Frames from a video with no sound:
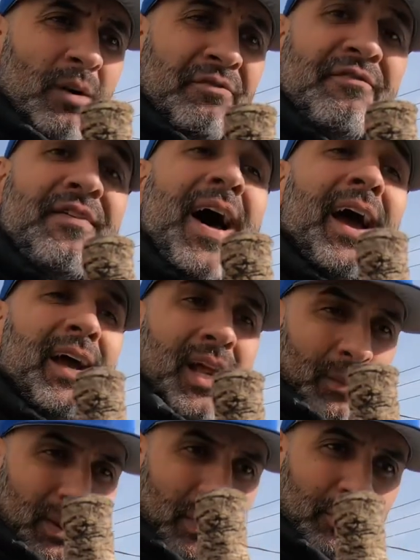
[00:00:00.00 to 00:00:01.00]

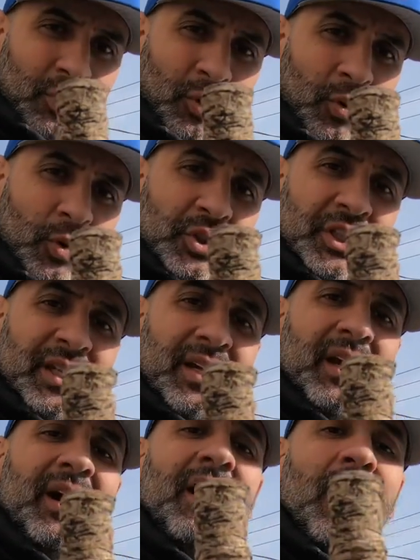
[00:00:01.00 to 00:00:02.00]
فاخر مثل ما بتقولوا
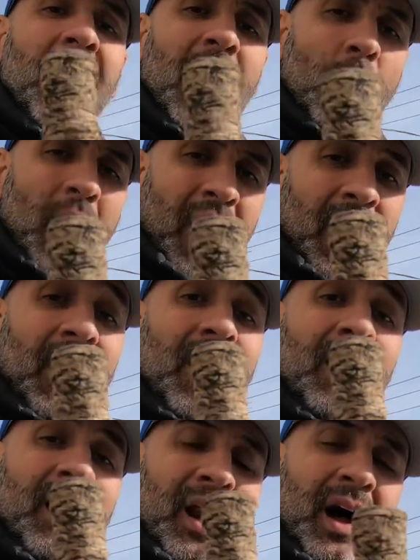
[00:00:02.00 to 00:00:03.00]
شيء روعه
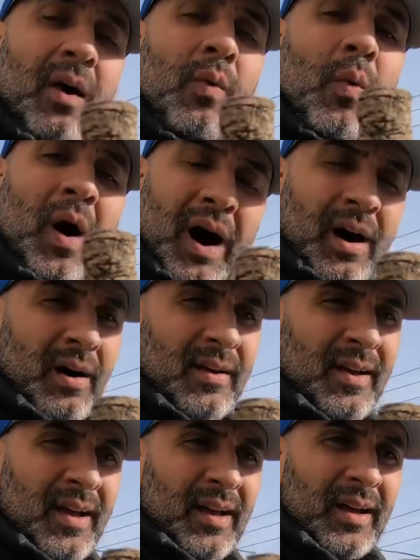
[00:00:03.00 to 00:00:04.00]
روعه
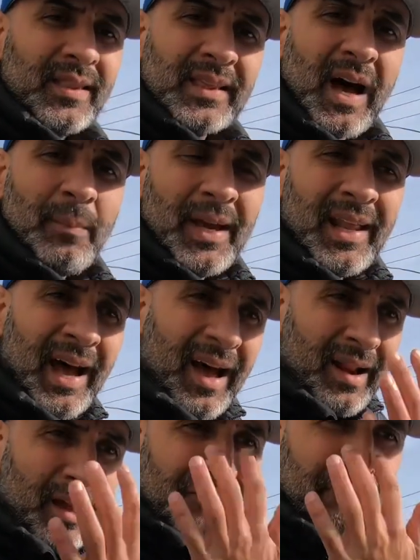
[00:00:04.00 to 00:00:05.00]
الطعم
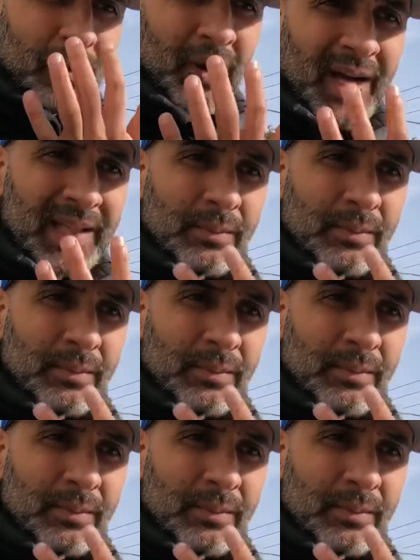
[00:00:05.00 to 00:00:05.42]
الحر خف الواحد